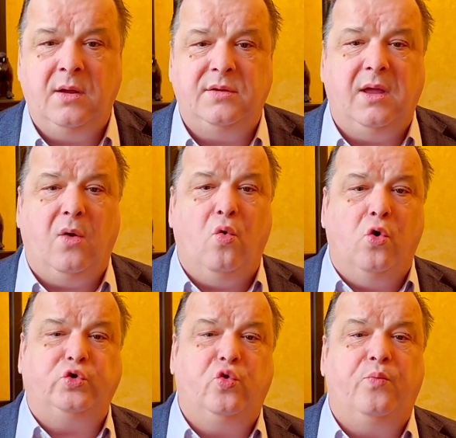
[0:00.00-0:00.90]
на
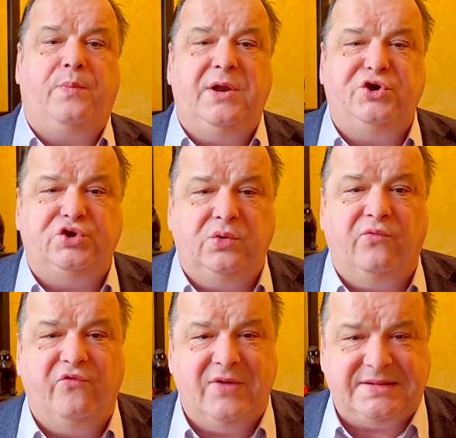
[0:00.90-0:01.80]
откуп
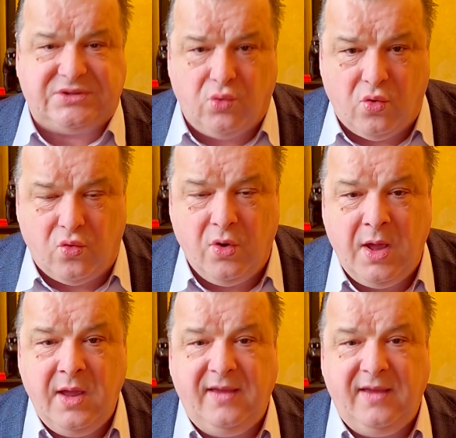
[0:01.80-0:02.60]
Ближнему Востоку,